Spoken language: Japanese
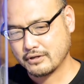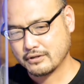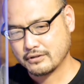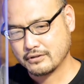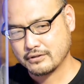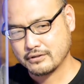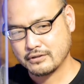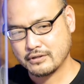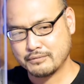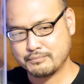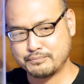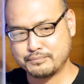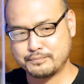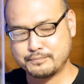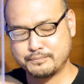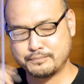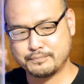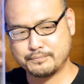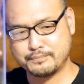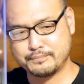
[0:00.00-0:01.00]
うん、やっ
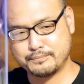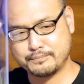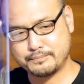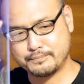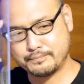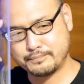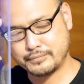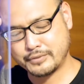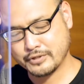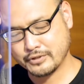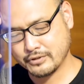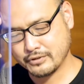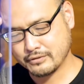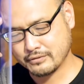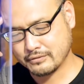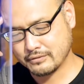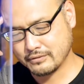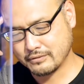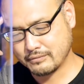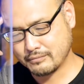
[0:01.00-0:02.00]
ぱね、う
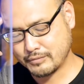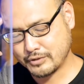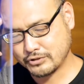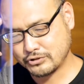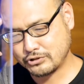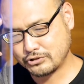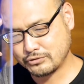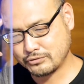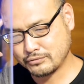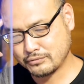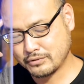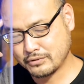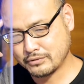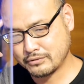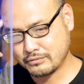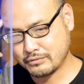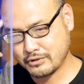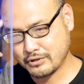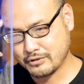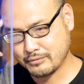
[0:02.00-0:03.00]
ん、まあじゅうねん
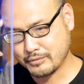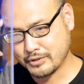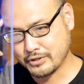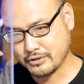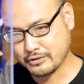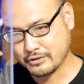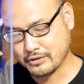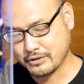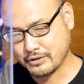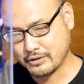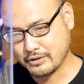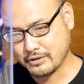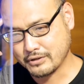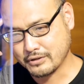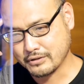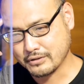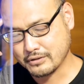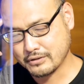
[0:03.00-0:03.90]
くらい前から、はい、